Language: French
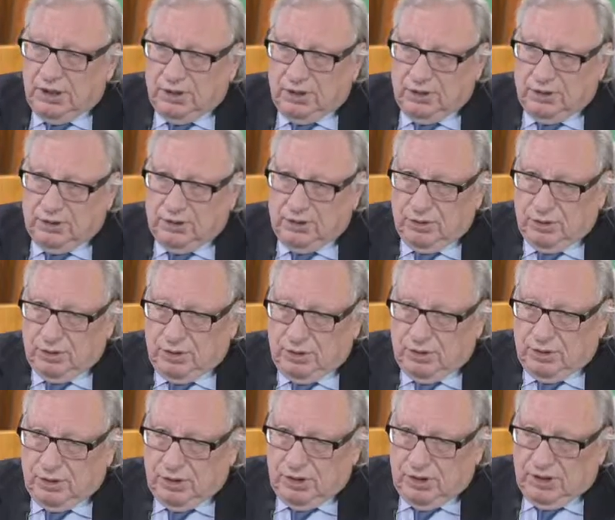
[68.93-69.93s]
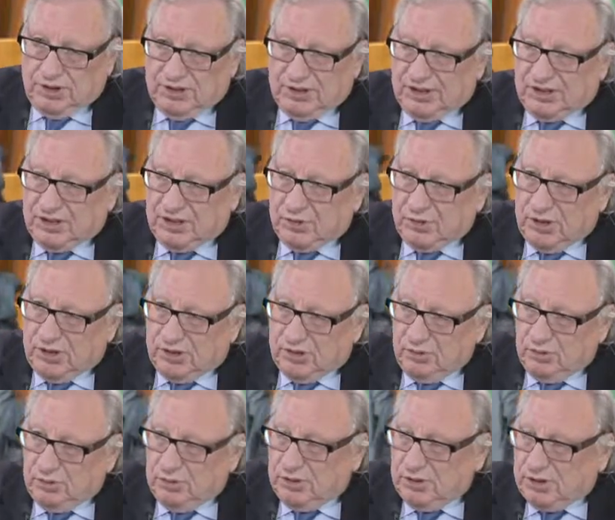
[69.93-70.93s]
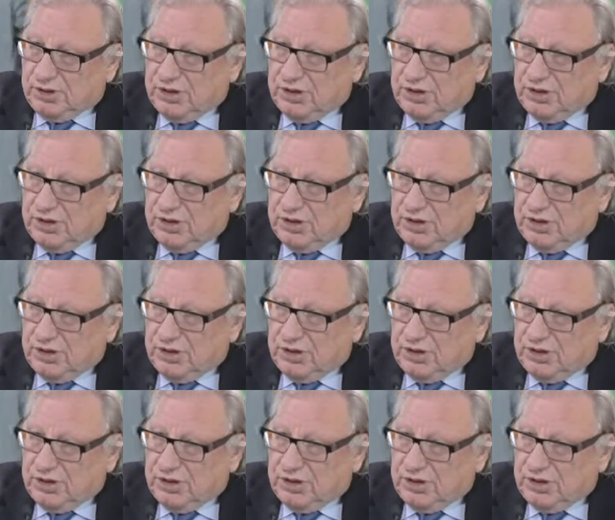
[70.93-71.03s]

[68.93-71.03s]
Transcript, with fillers: euh, de cette situation euh,